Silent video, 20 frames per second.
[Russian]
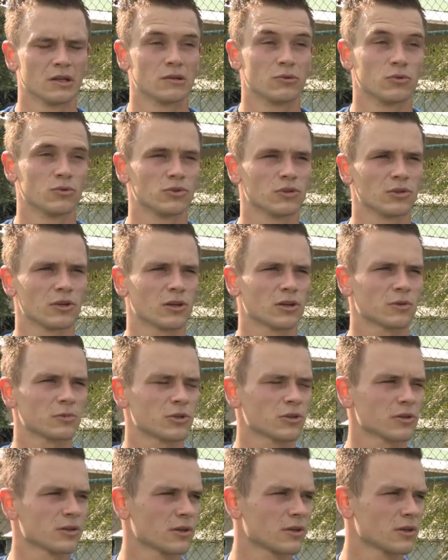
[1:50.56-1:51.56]
Ну, недаром
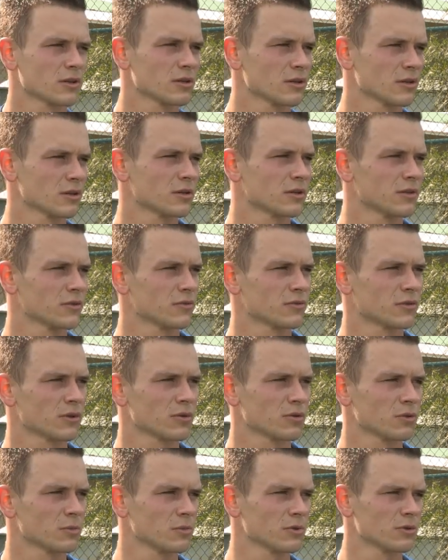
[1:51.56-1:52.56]
человек э,
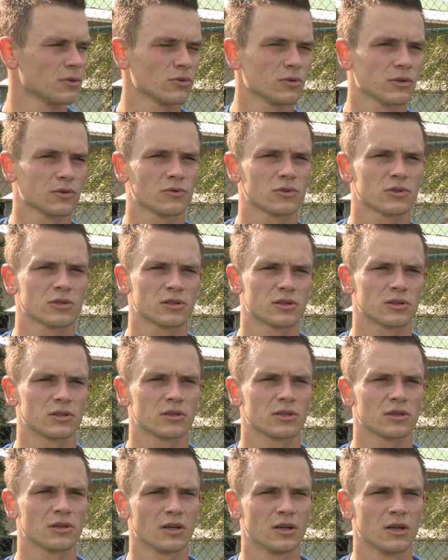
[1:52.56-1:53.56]
таком юном
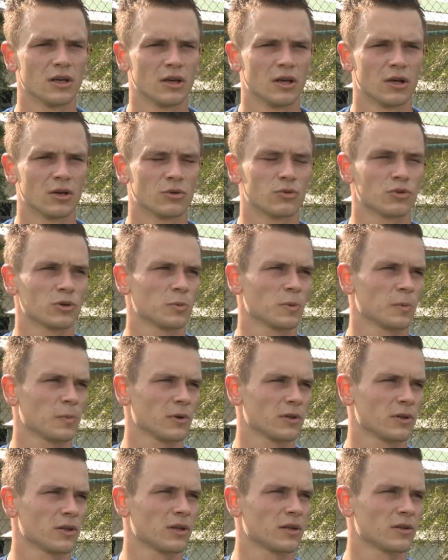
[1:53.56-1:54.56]
возрасте уже
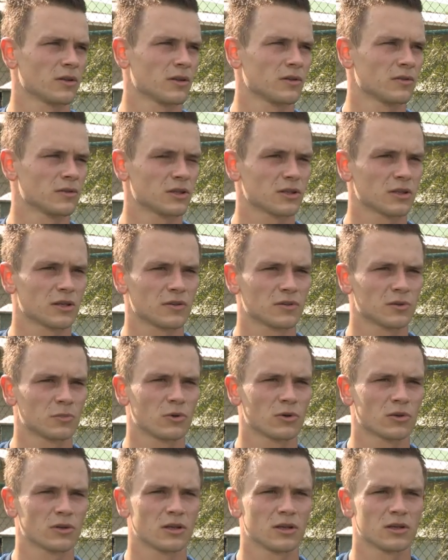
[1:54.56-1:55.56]
попадает в состав
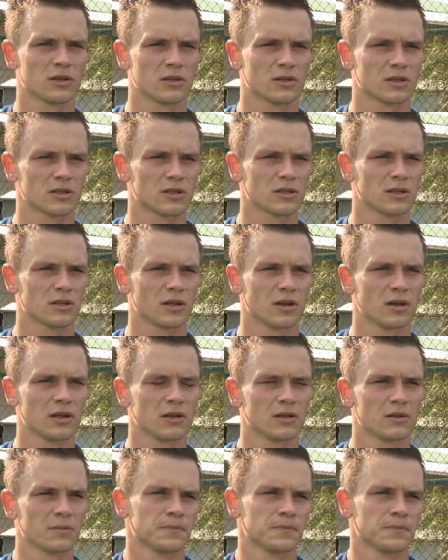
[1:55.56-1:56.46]
сборной национальной.